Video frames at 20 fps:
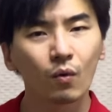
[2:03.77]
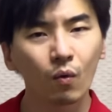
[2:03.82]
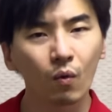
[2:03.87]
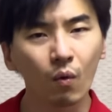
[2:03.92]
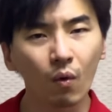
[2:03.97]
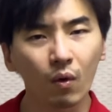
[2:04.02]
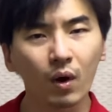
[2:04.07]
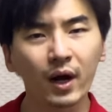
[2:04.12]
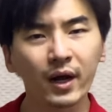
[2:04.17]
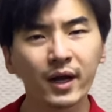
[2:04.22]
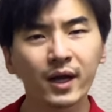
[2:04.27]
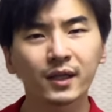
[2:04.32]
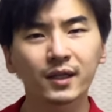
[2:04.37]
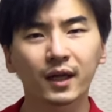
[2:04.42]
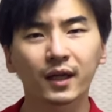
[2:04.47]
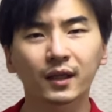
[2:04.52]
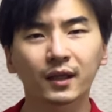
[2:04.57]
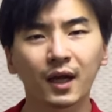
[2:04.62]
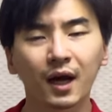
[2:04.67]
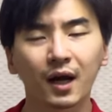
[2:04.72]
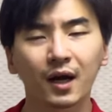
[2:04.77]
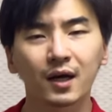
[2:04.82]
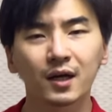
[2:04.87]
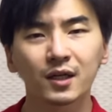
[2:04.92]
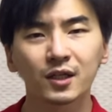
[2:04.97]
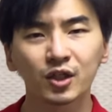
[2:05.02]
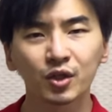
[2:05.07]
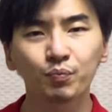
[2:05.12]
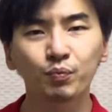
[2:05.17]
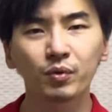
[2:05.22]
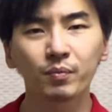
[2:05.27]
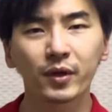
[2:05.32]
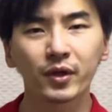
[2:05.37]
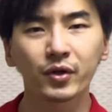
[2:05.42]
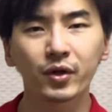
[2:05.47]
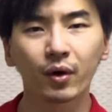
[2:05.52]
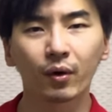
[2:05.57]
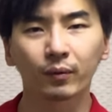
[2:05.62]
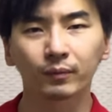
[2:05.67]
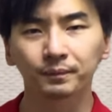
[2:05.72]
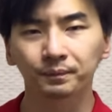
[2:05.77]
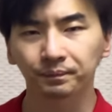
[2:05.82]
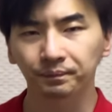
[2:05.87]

꼭 해야 되겠다 싶으면요,